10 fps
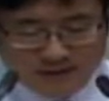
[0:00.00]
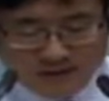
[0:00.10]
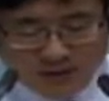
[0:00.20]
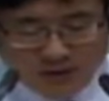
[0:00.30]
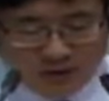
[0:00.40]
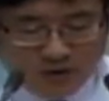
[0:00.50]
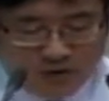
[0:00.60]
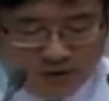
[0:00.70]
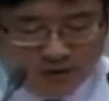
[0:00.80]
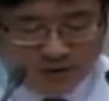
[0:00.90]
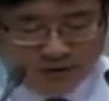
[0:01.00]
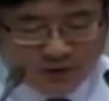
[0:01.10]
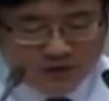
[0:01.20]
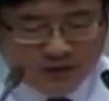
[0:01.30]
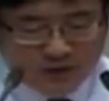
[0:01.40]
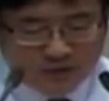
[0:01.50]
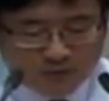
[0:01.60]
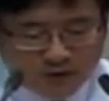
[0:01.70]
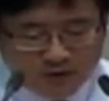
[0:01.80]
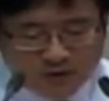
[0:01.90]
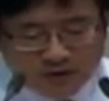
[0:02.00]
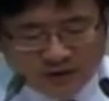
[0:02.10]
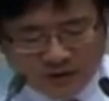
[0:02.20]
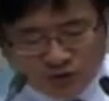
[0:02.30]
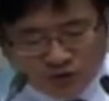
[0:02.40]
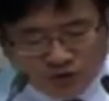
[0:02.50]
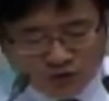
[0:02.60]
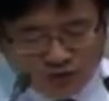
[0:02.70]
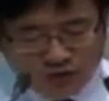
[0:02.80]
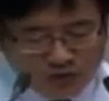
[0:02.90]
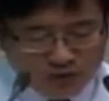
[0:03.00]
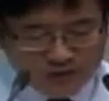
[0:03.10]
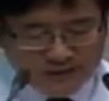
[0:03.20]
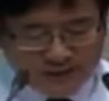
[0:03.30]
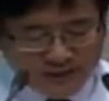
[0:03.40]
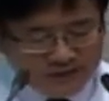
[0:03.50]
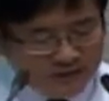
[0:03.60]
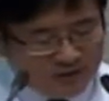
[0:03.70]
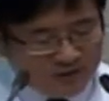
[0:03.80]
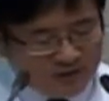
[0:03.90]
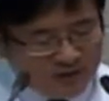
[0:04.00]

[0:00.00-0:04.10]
그리고 어, 예루살렘 성은 수고하고 희생해서